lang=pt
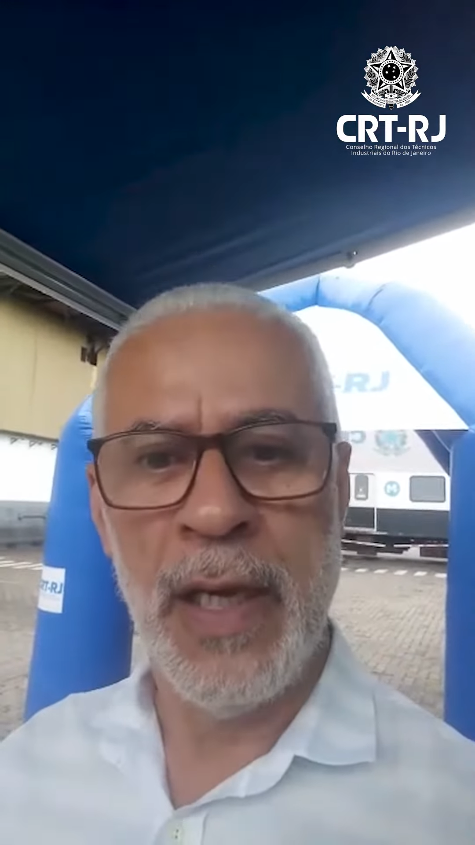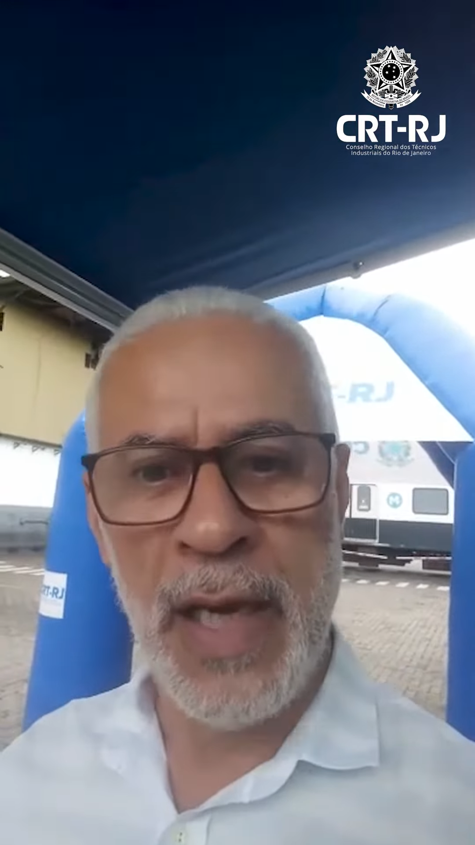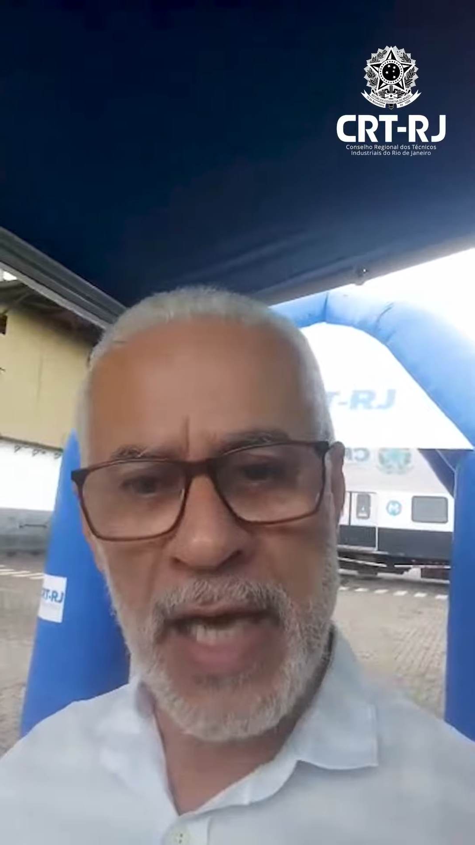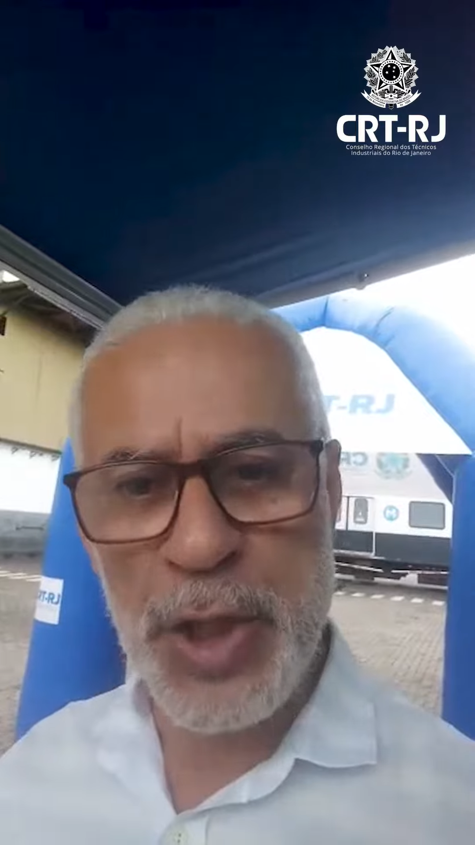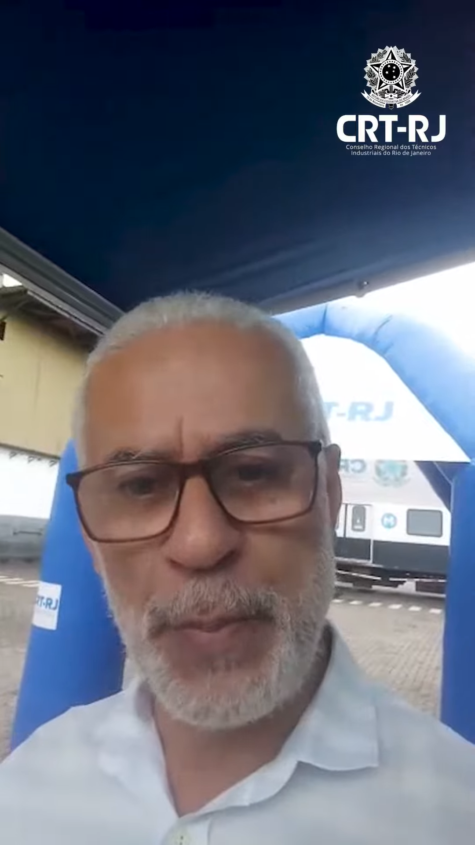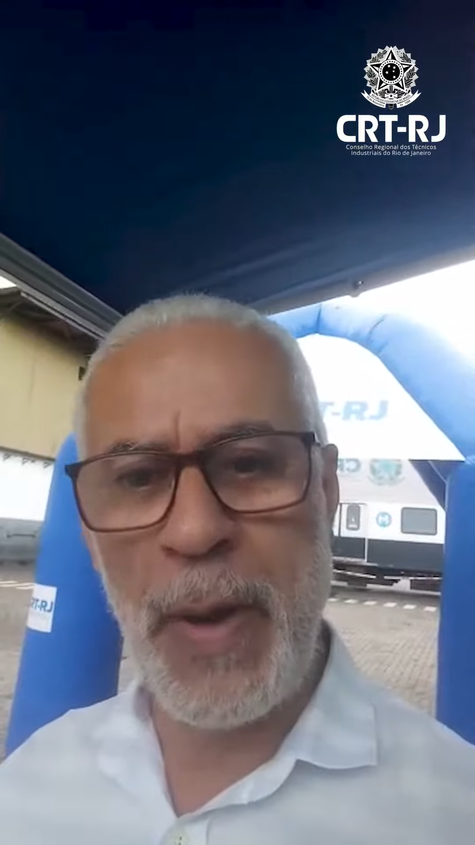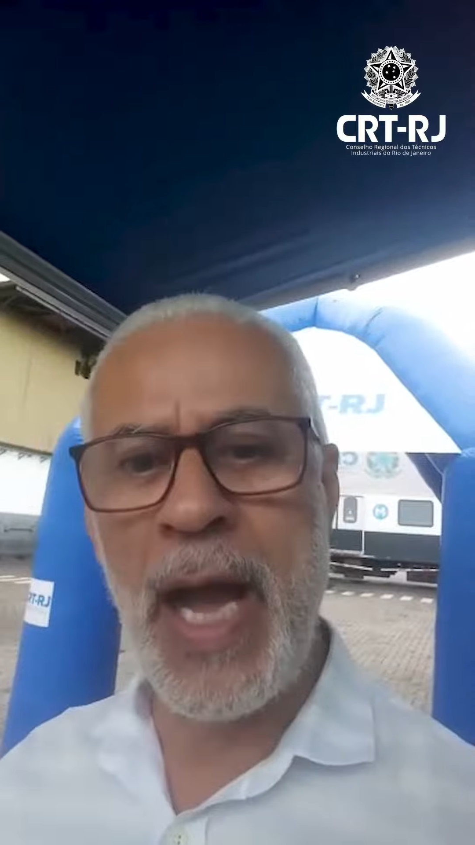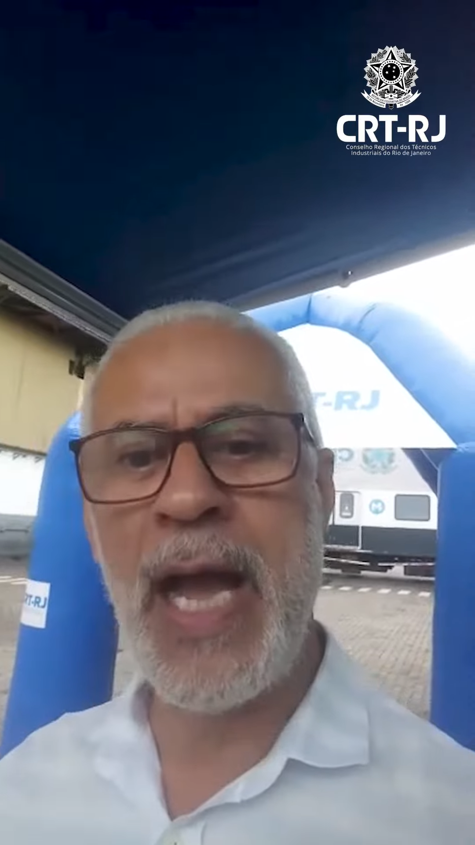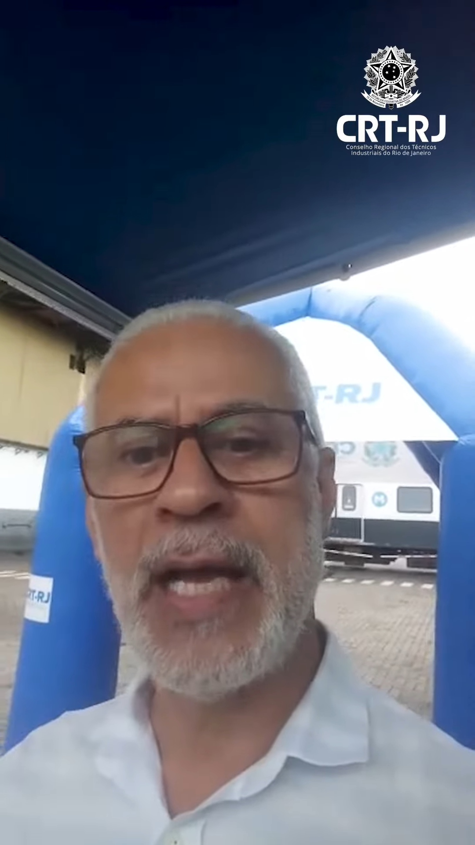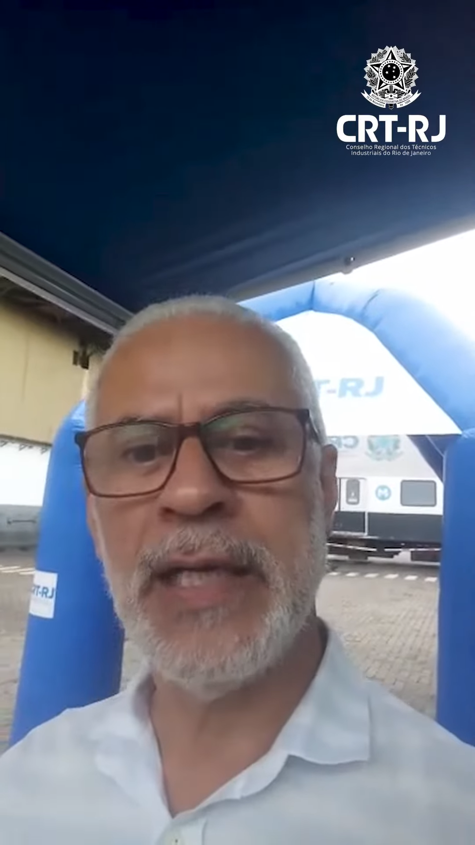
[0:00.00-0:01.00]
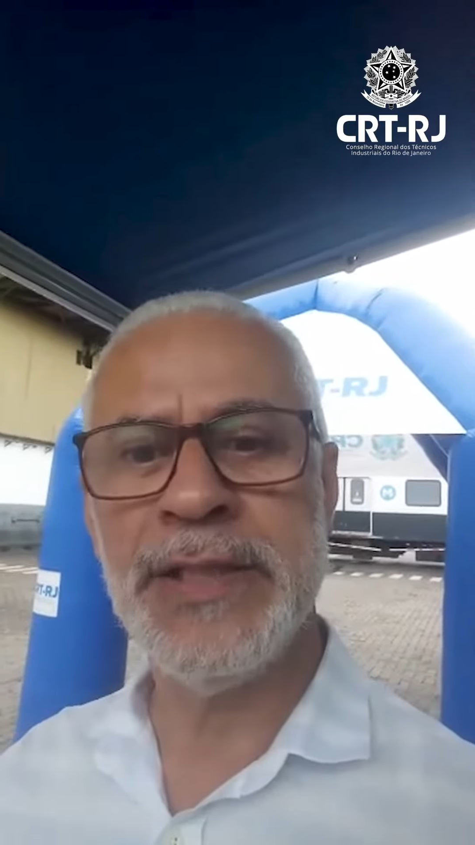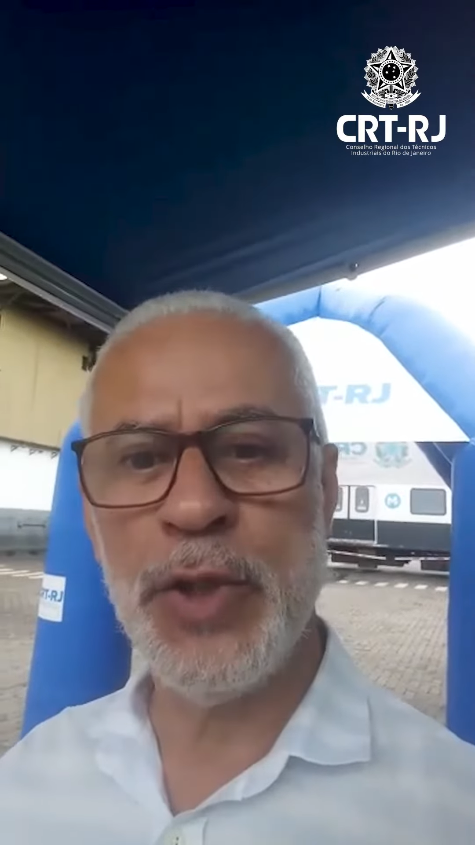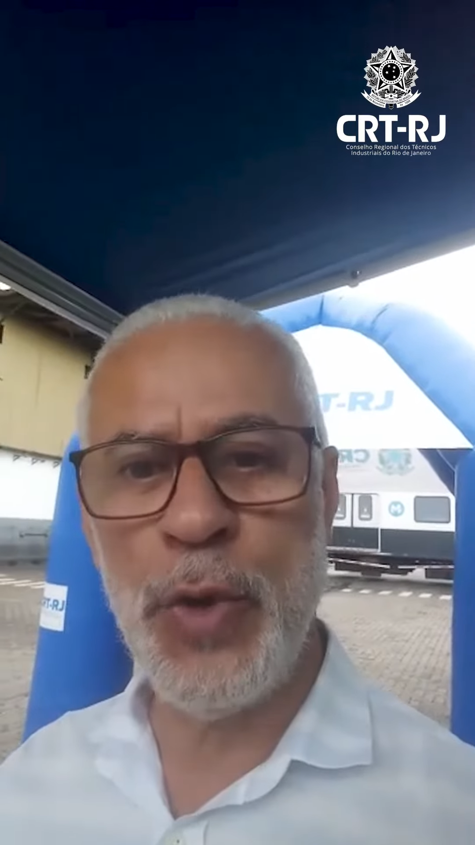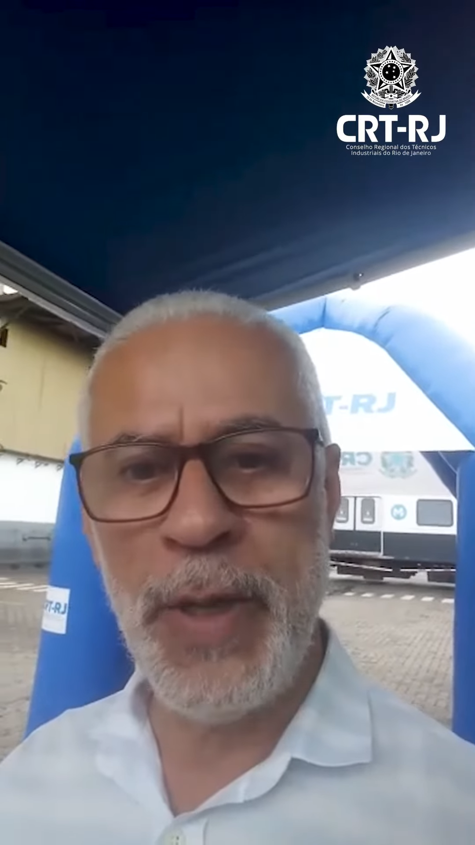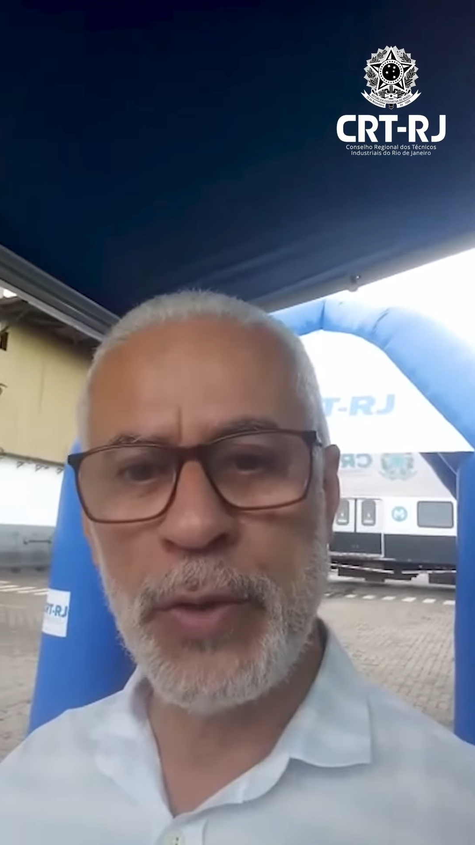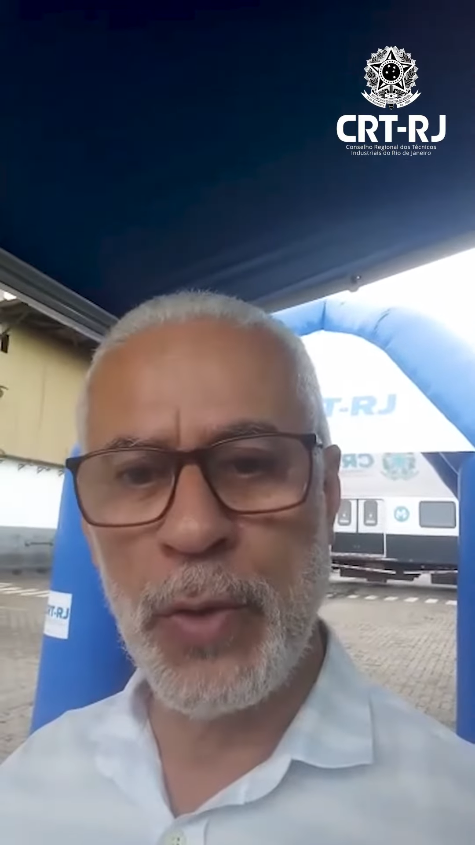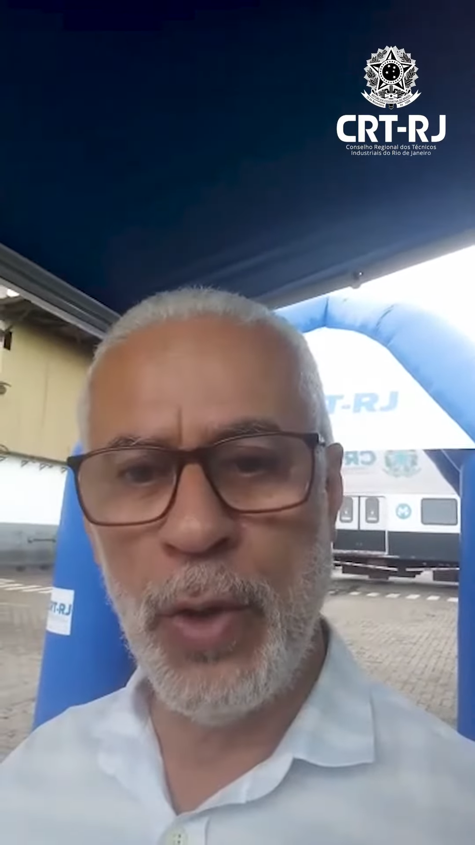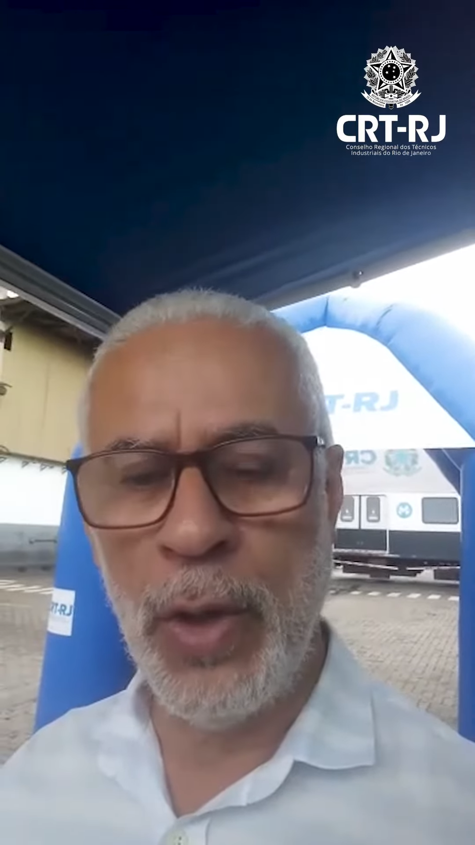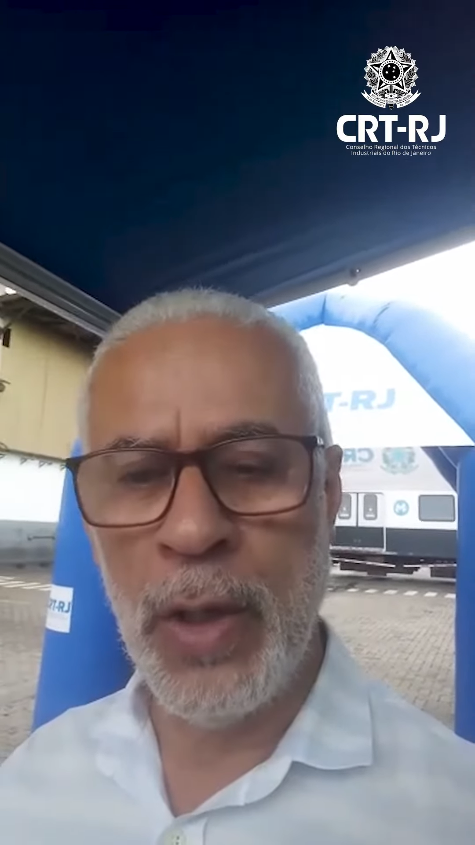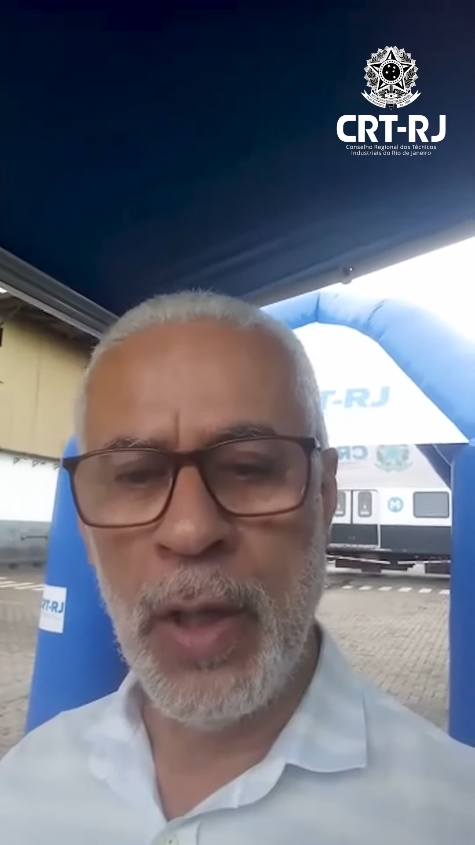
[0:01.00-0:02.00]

nas barcas e no metrô.